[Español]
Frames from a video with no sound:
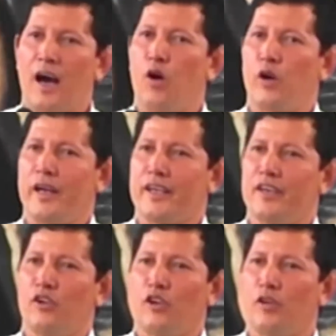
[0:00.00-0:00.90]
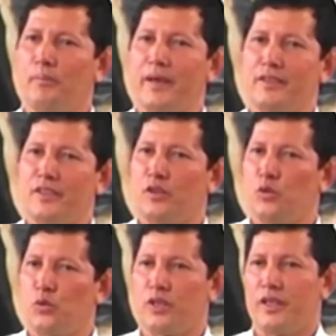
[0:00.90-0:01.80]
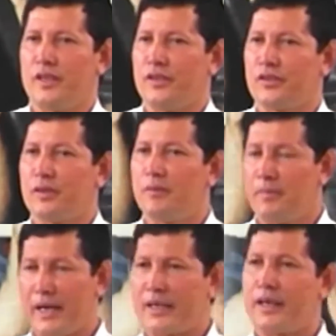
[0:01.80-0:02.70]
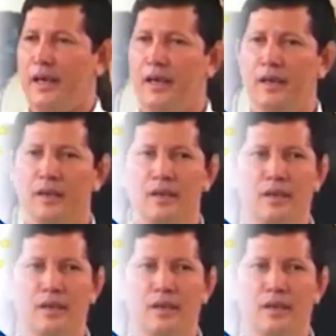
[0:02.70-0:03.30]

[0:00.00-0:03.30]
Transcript: Ahora quiero compartir con ustedes María,